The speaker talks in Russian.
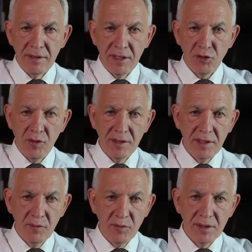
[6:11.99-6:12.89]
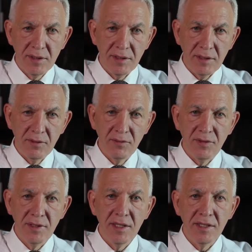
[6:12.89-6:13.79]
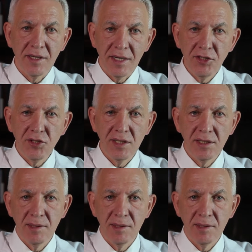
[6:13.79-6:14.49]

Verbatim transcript: нашу активность и в хронических